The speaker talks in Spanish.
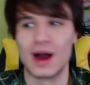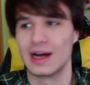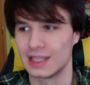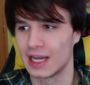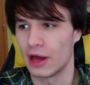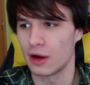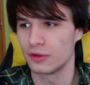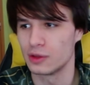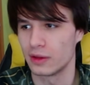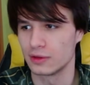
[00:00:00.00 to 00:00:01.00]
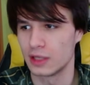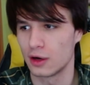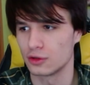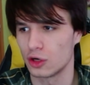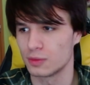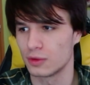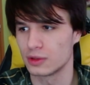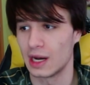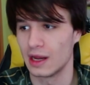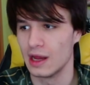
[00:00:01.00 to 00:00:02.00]
Así que ahora a continuación, chicos, os
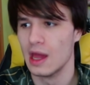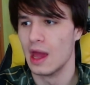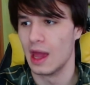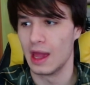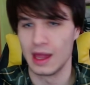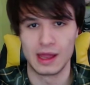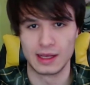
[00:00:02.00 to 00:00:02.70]
mostraré eh,